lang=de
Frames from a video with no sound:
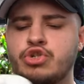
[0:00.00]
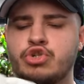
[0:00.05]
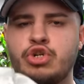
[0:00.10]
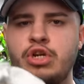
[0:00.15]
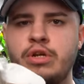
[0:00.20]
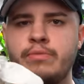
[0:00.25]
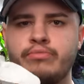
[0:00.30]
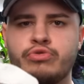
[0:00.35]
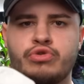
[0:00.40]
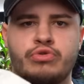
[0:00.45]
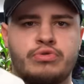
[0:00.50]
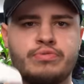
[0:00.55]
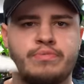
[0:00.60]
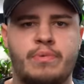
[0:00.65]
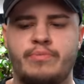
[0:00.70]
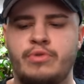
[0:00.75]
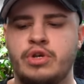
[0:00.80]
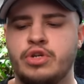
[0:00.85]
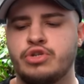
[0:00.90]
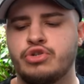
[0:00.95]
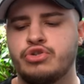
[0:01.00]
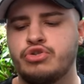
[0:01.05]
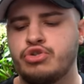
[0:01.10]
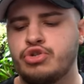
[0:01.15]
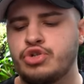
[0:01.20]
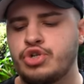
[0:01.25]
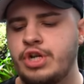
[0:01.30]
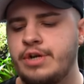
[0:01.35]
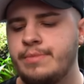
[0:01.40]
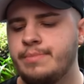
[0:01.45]
so schlimm. Zumindest bei mir ist es
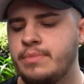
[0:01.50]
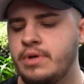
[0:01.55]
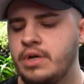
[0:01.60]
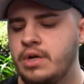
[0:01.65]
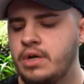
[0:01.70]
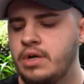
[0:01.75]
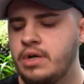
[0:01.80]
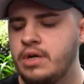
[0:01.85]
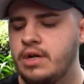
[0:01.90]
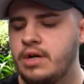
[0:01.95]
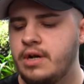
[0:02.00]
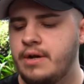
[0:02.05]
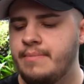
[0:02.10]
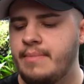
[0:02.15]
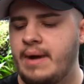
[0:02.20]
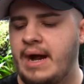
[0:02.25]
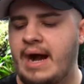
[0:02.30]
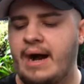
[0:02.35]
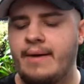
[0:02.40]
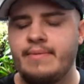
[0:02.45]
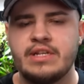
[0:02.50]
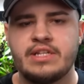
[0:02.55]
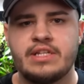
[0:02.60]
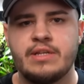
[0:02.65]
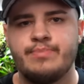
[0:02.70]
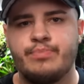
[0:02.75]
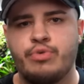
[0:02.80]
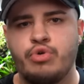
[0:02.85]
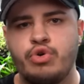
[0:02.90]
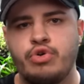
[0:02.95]
nicht schlimm. Ähm, aber es ist
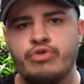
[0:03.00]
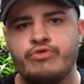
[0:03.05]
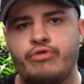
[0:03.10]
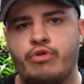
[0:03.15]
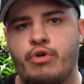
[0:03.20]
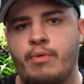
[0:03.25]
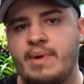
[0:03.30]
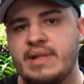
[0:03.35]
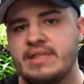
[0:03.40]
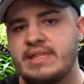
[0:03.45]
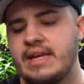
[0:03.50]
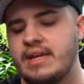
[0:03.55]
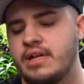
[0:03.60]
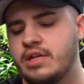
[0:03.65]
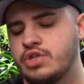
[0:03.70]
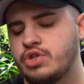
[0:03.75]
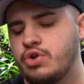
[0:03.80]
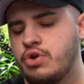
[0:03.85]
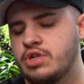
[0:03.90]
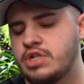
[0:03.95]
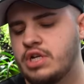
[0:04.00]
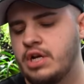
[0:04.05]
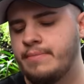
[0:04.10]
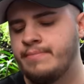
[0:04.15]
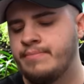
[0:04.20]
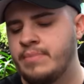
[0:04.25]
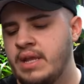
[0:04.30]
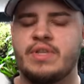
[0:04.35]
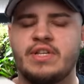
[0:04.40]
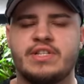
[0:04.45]
ein Punkt, wo man denken sollte,
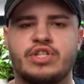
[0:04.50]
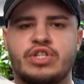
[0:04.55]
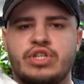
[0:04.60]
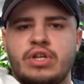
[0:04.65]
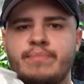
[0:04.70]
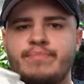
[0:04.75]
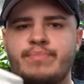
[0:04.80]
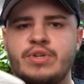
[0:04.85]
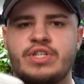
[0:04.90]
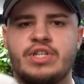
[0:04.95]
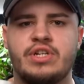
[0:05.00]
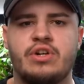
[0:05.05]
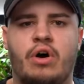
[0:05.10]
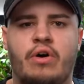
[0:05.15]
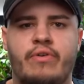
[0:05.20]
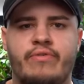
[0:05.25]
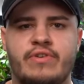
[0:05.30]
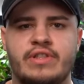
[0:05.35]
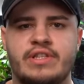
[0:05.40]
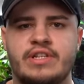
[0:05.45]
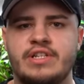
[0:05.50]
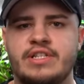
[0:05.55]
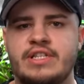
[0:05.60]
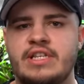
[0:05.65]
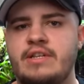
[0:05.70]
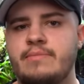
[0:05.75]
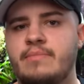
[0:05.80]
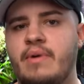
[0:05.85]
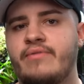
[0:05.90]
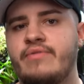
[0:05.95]
dass es ein bisschen Aufwand
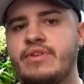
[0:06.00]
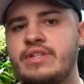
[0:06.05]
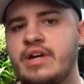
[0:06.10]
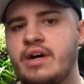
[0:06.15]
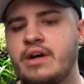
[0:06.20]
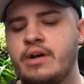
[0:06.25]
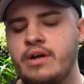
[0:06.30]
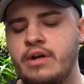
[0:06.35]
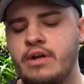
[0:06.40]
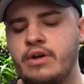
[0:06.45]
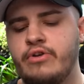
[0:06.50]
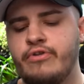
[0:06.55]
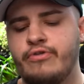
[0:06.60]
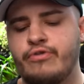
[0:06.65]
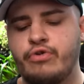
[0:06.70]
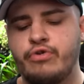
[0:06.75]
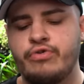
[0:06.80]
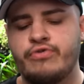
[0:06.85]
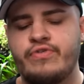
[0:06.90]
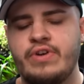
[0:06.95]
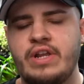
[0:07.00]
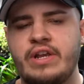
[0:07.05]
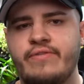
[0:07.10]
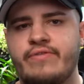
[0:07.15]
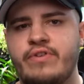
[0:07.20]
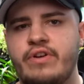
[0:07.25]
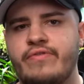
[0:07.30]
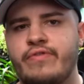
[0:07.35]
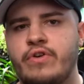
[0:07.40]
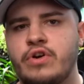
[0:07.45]
ist, immer wieder Fruchtfliegen
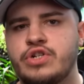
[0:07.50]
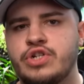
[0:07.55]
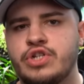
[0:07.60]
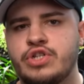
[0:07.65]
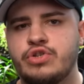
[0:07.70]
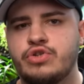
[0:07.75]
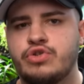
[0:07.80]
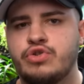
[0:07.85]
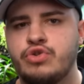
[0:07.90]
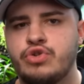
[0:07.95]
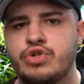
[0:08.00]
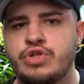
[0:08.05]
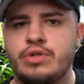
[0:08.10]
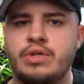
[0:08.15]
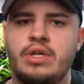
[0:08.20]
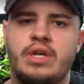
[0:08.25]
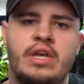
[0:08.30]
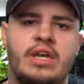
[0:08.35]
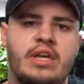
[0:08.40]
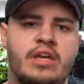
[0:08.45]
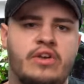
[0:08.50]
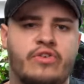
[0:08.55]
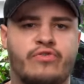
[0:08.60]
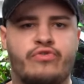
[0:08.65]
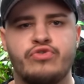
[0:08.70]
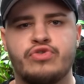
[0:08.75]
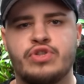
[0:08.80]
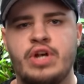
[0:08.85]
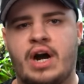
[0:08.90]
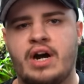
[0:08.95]
für die Frösche zu züchten. Ich
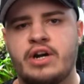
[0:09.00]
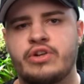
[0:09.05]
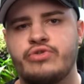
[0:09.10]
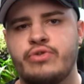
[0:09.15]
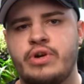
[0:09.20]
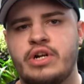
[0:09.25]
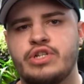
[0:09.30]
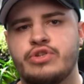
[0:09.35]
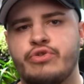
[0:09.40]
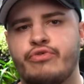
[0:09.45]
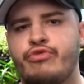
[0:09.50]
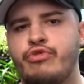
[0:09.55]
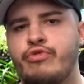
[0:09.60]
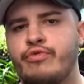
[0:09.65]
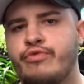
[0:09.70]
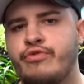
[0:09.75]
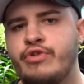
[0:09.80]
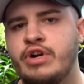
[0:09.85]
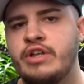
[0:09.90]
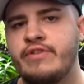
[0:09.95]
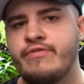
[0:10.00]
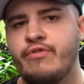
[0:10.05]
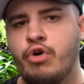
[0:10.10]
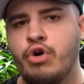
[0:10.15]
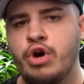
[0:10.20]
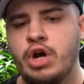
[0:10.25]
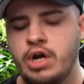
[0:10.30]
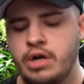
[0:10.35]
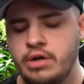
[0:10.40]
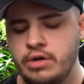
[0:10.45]
fütter aktuell so fünfmal die
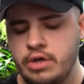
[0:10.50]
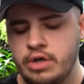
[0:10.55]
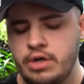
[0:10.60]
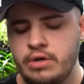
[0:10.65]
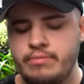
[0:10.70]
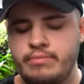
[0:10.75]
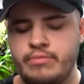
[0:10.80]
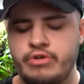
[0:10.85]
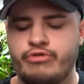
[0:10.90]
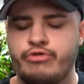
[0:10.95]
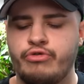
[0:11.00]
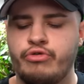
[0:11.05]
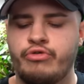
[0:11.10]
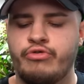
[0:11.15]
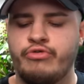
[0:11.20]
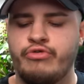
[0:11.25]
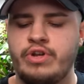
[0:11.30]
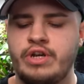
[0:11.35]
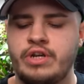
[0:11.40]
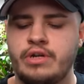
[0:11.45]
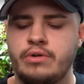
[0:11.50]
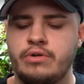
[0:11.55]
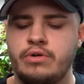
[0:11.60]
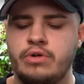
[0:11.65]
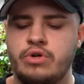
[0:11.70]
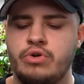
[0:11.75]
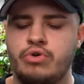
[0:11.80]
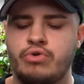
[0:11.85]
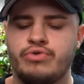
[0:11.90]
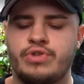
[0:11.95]
Woche mit Fruchtfliegen
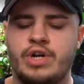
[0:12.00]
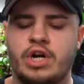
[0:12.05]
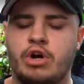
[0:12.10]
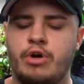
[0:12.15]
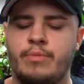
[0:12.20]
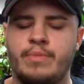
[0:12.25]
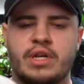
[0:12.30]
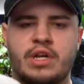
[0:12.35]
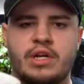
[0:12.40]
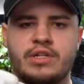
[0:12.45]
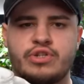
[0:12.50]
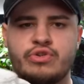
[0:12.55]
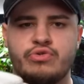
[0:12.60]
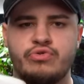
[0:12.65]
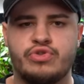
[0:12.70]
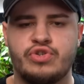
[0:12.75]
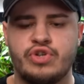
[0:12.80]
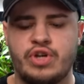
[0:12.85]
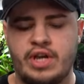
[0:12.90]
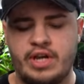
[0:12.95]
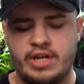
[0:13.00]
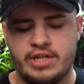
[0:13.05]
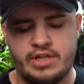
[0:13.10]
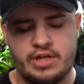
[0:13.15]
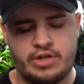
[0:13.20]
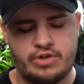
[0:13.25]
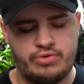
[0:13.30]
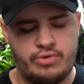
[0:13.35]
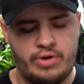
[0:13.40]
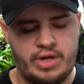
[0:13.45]
und da komme ich ganz gut zurecht
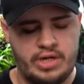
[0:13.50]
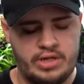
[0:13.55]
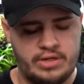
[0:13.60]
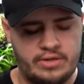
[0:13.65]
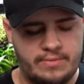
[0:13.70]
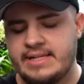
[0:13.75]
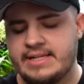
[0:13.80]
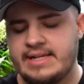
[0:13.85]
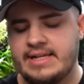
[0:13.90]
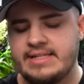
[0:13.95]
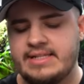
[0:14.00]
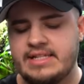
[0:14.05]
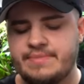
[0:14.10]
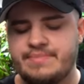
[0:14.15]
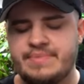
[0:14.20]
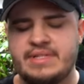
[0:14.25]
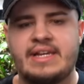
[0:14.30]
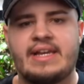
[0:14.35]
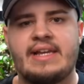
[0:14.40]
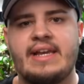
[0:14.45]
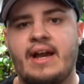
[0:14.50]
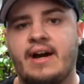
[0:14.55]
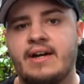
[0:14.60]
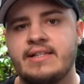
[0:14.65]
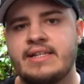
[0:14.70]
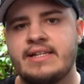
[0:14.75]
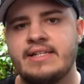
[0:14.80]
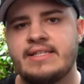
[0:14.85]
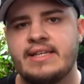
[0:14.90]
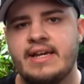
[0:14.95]
aktuell. Das Ganze hat mir der
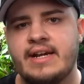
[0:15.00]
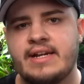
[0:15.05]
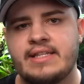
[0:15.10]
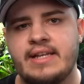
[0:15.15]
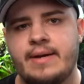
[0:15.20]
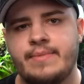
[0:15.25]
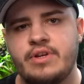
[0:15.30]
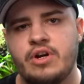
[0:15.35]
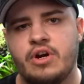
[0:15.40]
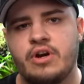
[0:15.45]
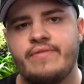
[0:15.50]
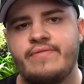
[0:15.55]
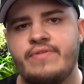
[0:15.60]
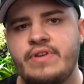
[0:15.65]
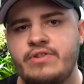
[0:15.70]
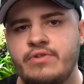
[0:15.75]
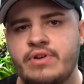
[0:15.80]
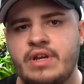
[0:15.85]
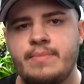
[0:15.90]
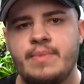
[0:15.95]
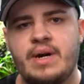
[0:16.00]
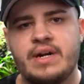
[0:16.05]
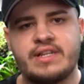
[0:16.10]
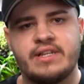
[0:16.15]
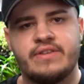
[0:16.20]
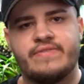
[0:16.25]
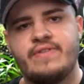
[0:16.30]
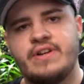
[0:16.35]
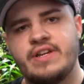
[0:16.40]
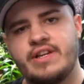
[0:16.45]
Gerhard gezeigt, da habe ich auch ein Video gemacht,
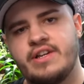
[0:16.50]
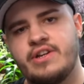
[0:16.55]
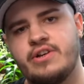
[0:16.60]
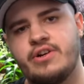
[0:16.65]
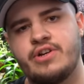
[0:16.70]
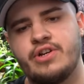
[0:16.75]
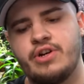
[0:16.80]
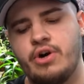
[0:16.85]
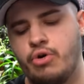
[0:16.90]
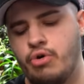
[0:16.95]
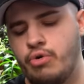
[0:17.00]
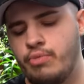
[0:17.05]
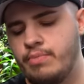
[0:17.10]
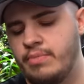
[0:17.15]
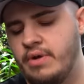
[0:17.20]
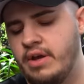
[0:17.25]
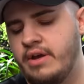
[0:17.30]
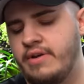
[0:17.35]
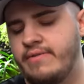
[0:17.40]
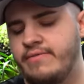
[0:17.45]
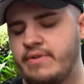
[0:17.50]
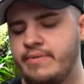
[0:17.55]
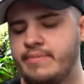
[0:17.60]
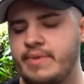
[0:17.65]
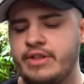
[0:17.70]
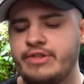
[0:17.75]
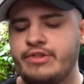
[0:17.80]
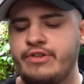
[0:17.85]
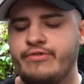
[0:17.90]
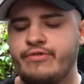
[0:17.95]
das verlinke ich euch hier oben, wie
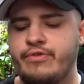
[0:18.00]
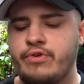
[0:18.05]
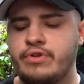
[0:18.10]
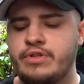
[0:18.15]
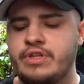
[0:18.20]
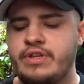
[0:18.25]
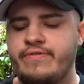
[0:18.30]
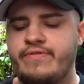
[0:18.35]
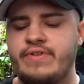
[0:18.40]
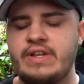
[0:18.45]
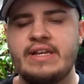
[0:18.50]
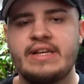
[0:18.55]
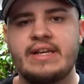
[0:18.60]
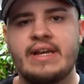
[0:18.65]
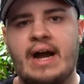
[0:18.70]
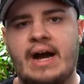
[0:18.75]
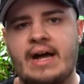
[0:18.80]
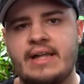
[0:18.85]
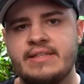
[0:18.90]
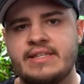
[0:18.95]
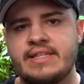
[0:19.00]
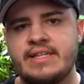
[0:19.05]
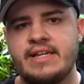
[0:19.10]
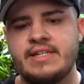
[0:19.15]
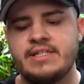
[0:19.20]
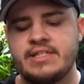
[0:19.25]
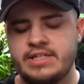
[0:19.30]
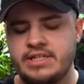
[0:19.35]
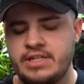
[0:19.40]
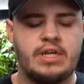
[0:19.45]
man die, die Fliegen
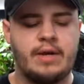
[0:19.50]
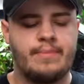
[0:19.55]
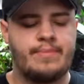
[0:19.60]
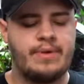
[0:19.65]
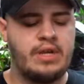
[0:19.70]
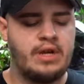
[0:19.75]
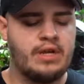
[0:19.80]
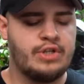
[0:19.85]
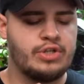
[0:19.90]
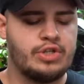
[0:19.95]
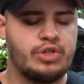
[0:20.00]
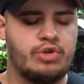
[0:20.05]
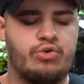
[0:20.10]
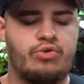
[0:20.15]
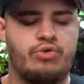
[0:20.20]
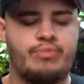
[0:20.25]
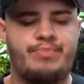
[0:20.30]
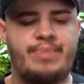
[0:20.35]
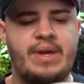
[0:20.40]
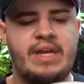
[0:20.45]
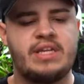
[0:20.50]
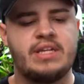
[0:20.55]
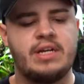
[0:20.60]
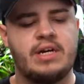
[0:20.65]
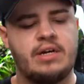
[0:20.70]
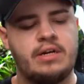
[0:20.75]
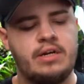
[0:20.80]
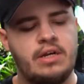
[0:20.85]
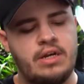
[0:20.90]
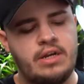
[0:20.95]
ansetzt. Ich habe hier so einen
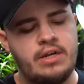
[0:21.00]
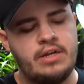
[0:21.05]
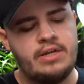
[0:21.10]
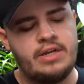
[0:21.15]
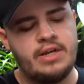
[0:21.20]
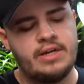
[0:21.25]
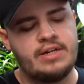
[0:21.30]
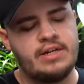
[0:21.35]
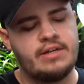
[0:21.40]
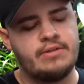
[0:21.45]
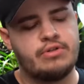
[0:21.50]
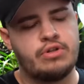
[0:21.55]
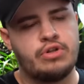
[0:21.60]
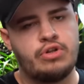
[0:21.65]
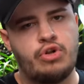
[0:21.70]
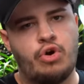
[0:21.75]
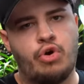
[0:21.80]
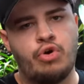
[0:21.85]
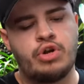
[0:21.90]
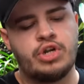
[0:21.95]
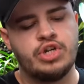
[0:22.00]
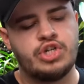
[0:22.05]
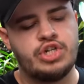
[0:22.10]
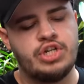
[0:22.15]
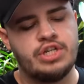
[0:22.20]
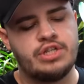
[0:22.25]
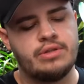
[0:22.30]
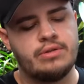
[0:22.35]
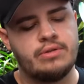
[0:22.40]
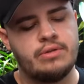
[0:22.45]
Becher, hier einen Loch
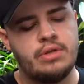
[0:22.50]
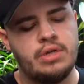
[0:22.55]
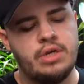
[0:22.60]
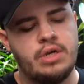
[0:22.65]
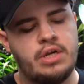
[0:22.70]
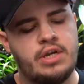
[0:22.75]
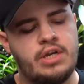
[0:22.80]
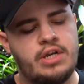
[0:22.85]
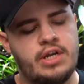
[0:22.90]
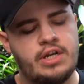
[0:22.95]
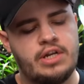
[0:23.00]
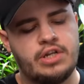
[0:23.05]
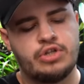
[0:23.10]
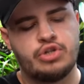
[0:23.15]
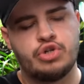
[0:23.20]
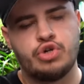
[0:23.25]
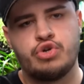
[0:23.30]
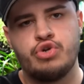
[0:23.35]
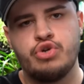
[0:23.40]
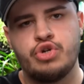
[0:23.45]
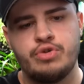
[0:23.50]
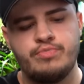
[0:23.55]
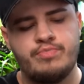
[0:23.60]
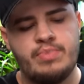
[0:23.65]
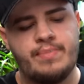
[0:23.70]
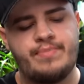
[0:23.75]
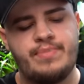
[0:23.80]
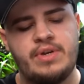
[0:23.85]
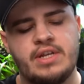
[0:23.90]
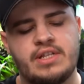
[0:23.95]
geschnitten, hier einen
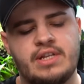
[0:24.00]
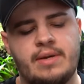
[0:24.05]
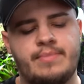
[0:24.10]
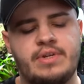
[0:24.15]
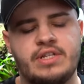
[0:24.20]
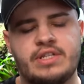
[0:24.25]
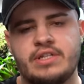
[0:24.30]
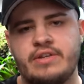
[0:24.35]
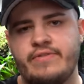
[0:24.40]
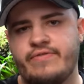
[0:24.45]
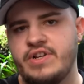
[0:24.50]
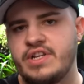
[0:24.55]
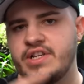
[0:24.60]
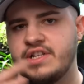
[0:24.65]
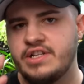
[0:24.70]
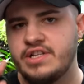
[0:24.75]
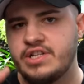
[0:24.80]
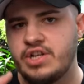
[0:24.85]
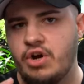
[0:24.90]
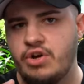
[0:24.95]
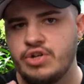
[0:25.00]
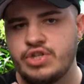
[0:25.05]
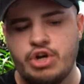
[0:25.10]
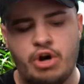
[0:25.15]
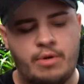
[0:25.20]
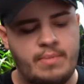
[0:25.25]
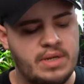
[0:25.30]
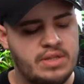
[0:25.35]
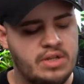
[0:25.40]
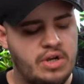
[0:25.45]
Küchenpapier, damit die Fliegen nicht
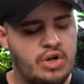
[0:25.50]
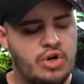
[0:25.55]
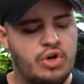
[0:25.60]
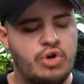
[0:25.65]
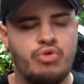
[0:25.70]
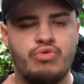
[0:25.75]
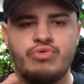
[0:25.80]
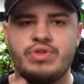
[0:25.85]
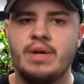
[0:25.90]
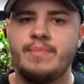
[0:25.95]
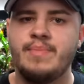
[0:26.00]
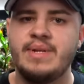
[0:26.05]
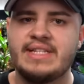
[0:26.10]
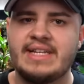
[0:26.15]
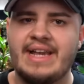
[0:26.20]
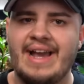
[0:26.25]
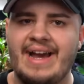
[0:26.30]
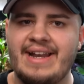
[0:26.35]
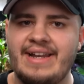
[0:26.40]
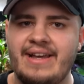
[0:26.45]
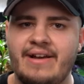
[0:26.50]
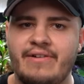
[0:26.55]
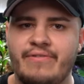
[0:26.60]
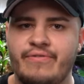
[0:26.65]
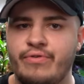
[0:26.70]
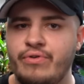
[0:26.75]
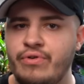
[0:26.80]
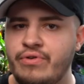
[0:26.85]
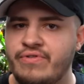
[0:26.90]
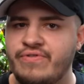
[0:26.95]
rauskommen und damit keine
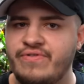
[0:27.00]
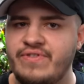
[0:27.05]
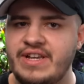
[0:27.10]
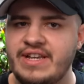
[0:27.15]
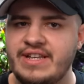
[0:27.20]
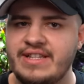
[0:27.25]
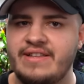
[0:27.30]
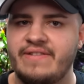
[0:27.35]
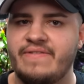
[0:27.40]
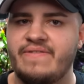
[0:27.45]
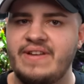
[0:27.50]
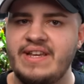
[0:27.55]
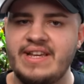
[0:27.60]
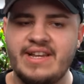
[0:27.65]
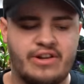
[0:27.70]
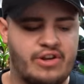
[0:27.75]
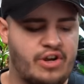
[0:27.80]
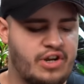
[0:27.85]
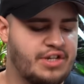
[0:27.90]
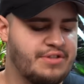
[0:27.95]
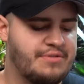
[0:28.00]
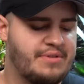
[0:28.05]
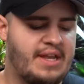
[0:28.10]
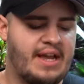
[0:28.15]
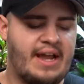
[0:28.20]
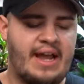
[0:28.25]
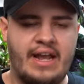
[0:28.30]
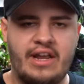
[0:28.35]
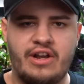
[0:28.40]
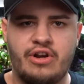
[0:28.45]
Fruchtfliegen, die fliegen können,
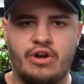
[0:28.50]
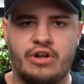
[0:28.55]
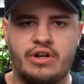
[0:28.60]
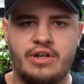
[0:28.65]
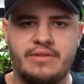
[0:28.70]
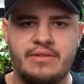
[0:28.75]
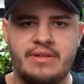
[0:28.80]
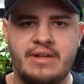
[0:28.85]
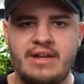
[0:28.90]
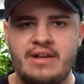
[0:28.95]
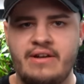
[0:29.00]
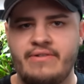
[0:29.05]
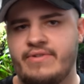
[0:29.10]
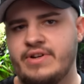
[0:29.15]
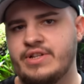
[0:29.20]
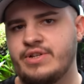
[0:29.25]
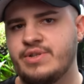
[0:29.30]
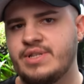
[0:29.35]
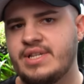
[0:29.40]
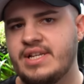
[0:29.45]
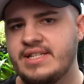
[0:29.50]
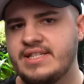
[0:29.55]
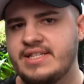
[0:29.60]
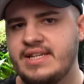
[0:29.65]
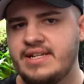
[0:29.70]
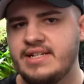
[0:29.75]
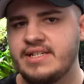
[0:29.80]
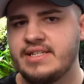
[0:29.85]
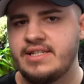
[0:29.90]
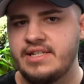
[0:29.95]
hier rein können, weil sonst kann es
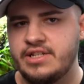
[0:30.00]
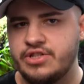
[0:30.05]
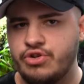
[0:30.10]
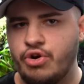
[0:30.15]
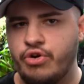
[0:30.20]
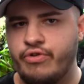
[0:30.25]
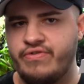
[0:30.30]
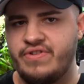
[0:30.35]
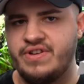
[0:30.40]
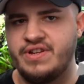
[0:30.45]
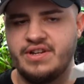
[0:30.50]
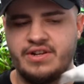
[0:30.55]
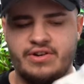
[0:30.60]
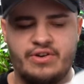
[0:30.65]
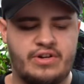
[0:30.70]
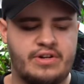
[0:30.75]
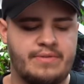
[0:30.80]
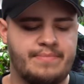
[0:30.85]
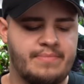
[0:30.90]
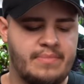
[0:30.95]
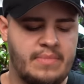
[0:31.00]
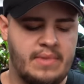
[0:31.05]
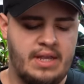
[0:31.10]
sein, dass die dann doch fliegen können.